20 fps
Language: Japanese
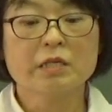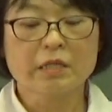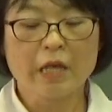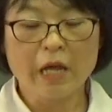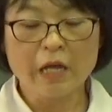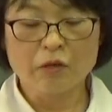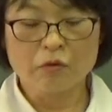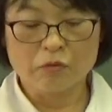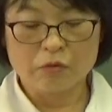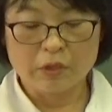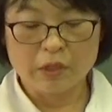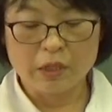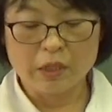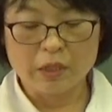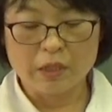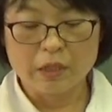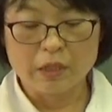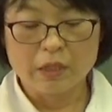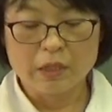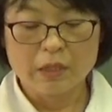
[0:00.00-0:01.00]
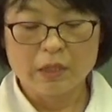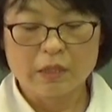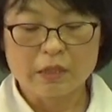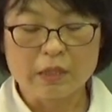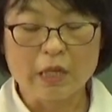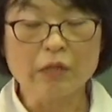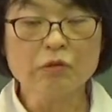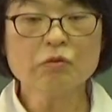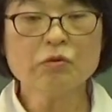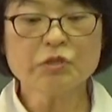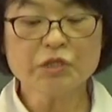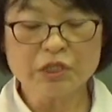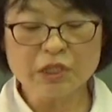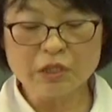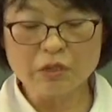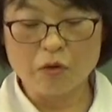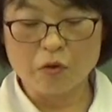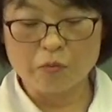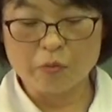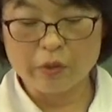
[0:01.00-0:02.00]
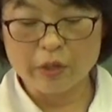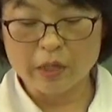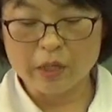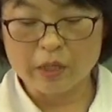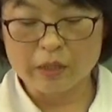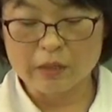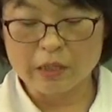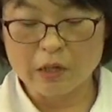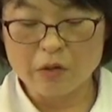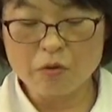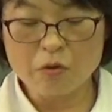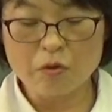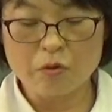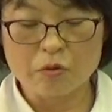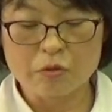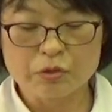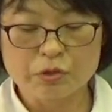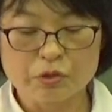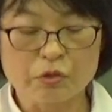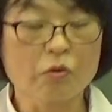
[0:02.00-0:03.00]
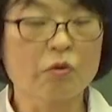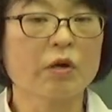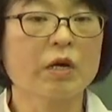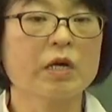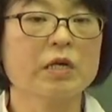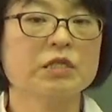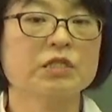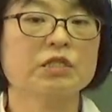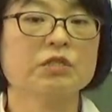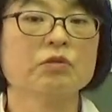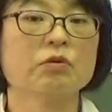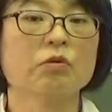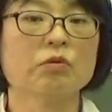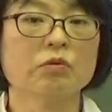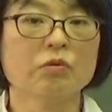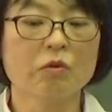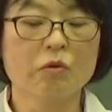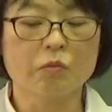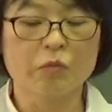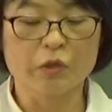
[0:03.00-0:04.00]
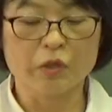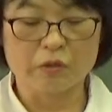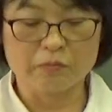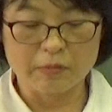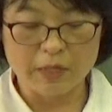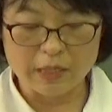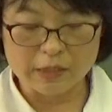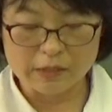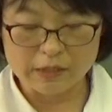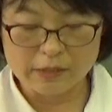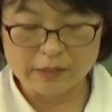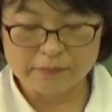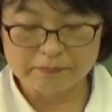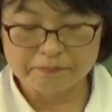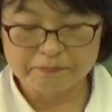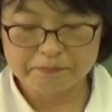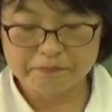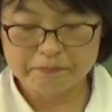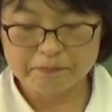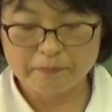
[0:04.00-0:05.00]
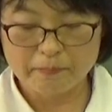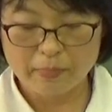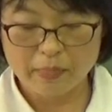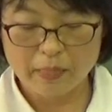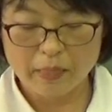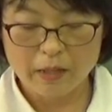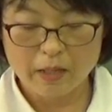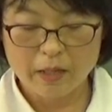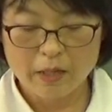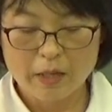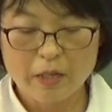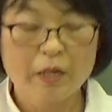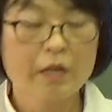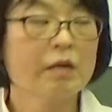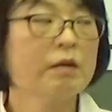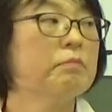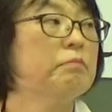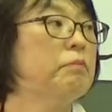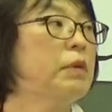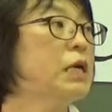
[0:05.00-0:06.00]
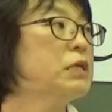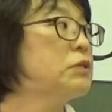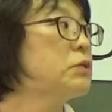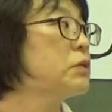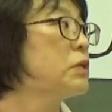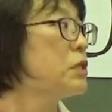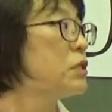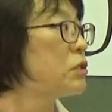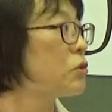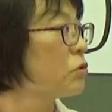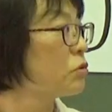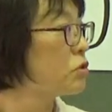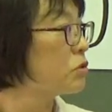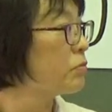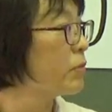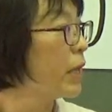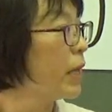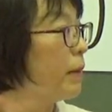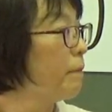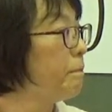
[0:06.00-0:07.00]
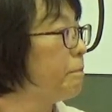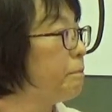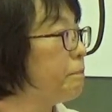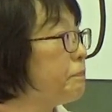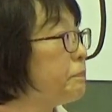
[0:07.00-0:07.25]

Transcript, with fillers: 最後に楽しい覚え方を紹介しようと思いますまず一つ目